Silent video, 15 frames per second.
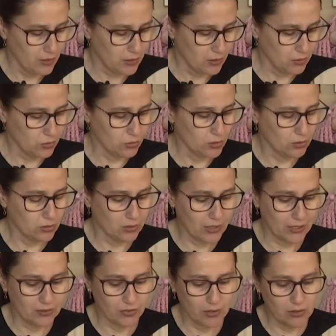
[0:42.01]
e do outro
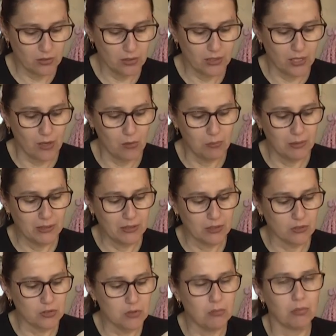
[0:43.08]
lado você vai colocar um
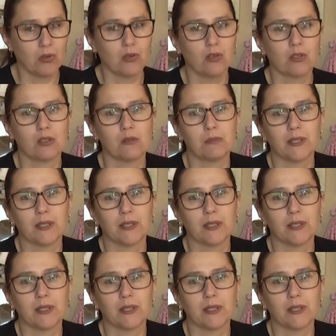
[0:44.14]
paninho de boca, um